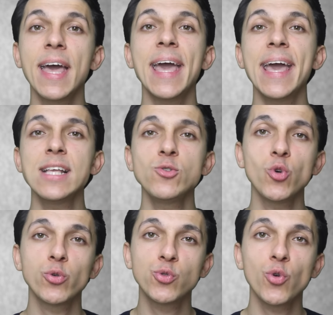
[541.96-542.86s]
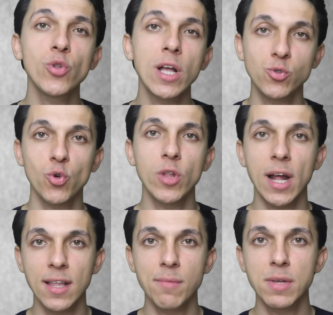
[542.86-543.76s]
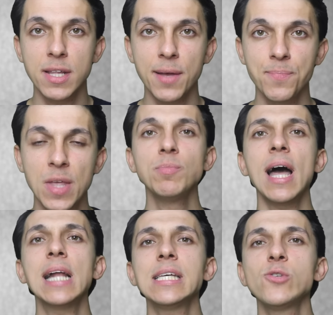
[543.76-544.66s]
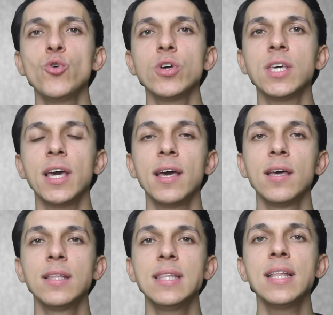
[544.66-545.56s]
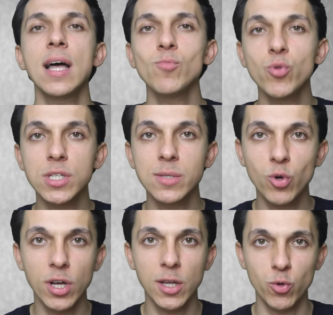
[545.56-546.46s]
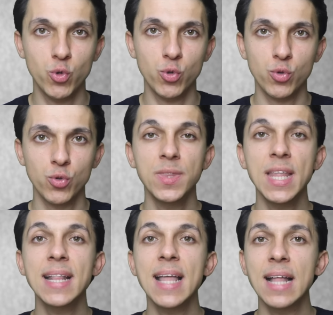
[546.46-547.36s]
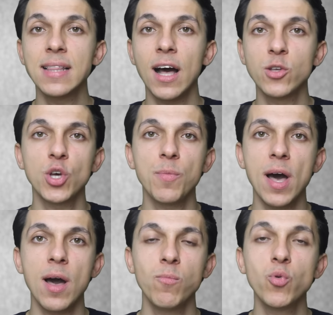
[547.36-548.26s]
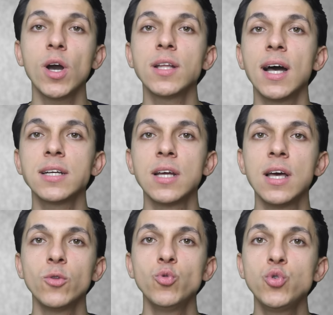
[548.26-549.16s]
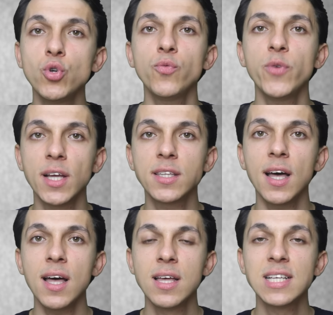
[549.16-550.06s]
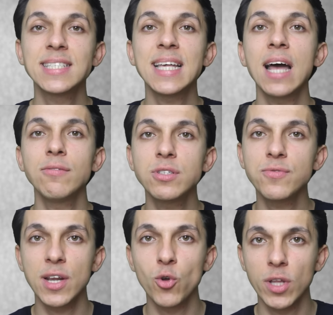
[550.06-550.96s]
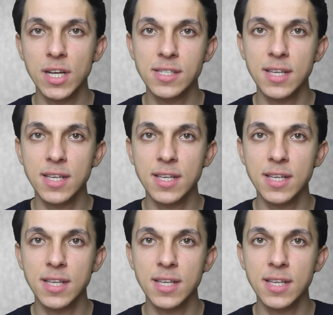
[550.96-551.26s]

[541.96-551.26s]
ve en çok sorulan sorulardan birine. Şimdi herkes diyor ki neden burası bu kadar ucuz? Neden acaba bu kadar düşük fiyata servis veriyorlar